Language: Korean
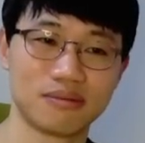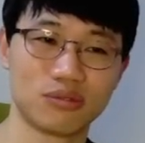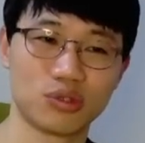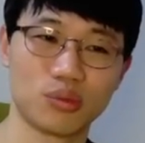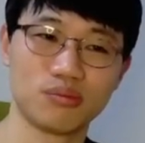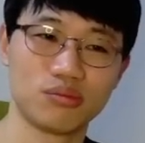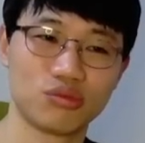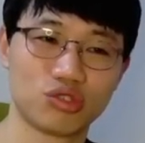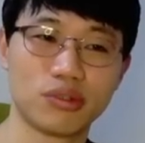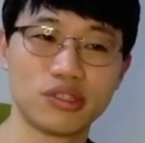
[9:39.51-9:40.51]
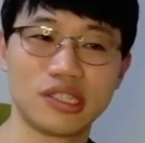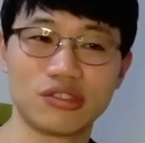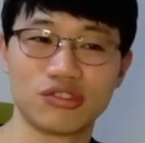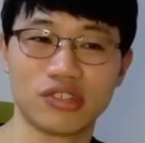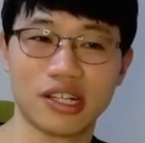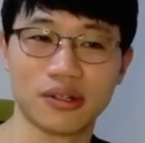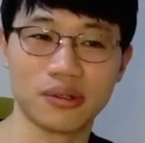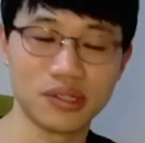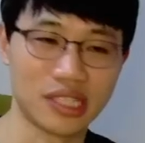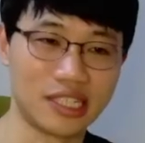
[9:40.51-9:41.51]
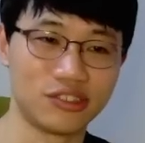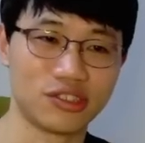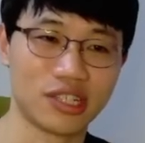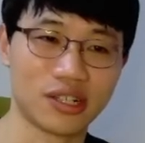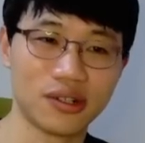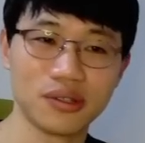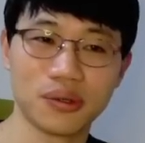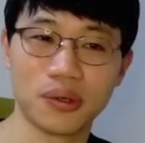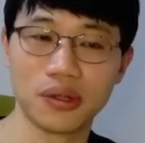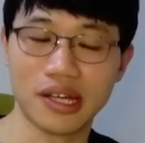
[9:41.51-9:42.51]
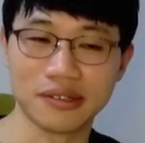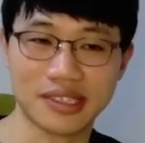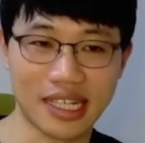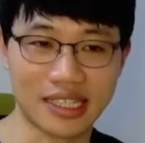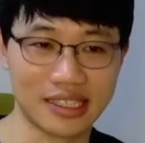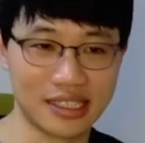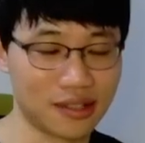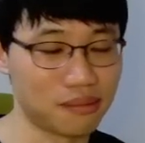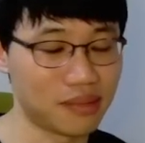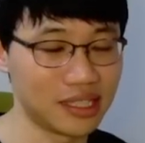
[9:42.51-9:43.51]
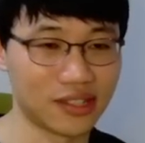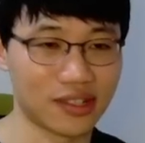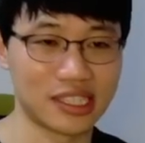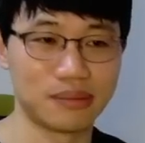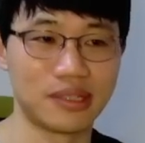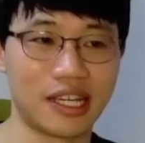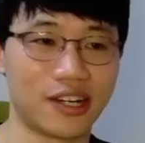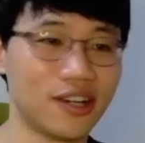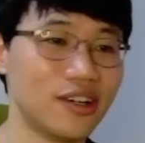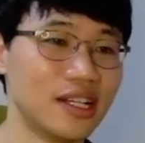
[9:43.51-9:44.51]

좀 두 번째로 중요한 거고 제일 중요한 건 cold outside 이것만 기억하시면 돼요